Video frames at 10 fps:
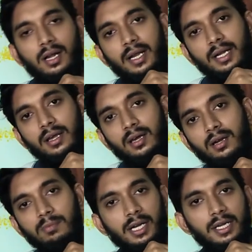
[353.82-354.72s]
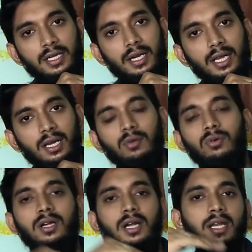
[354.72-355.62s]
கண்டக்ட் ஆகிற பிளேட்டுக்கு இடையில
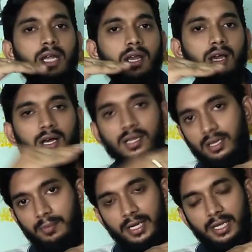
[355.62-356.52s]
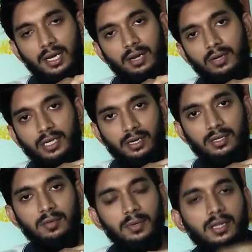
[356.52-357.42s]
ஒரு கண்டக்ட் ஆகாத மெட்டீரியலை
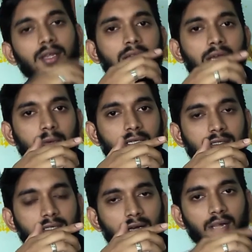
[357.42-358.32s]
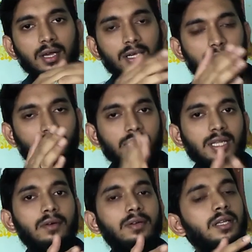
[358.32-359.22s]
வைக்கிறதுக்கு பேர் தான் கெப்பாசிட்டர் ஸோ
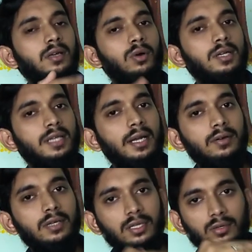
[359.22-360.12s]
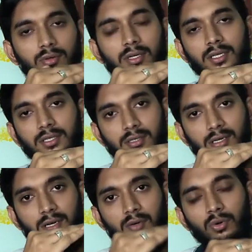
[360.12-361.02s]
இதில் வந்து ஒரு சைடு வந்து ஒரு
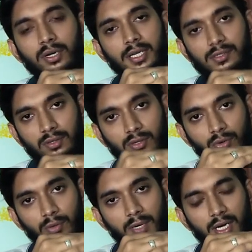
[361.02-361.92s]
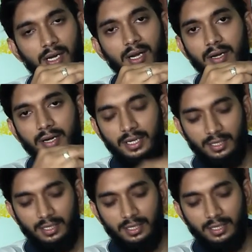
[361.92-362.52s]
வோல்டேஜ் வந்து கொடுப்பாங்க ஆல்ரெடி